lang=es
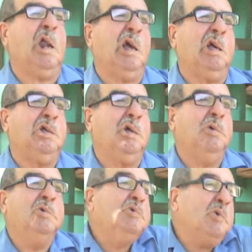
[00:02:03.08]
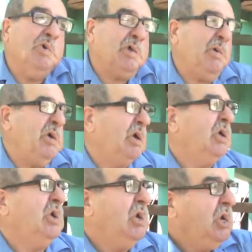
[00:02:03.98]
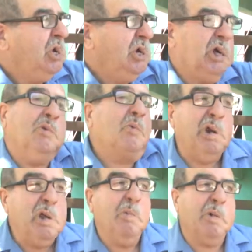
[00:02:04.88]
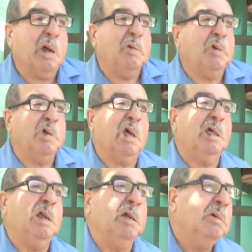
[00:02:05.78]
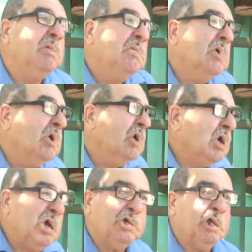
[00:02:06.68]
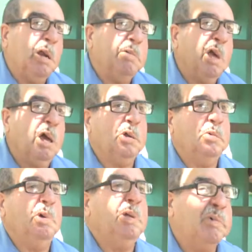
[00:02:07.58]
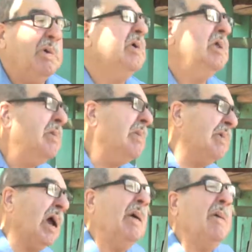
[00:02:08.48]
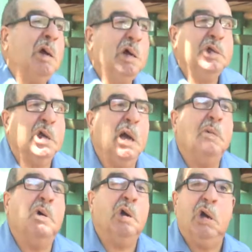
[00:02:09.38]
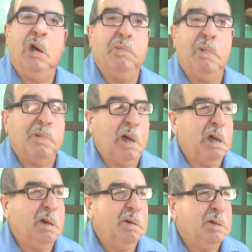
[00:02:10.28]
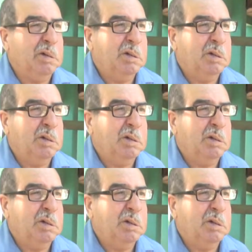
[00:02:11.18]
a la casa. Yo no sabía. Y nos veníamos para la Coloniadera. Ese era el viaje nomás. Después venía, me pagaba acá, llegábamos acá y me pagaba.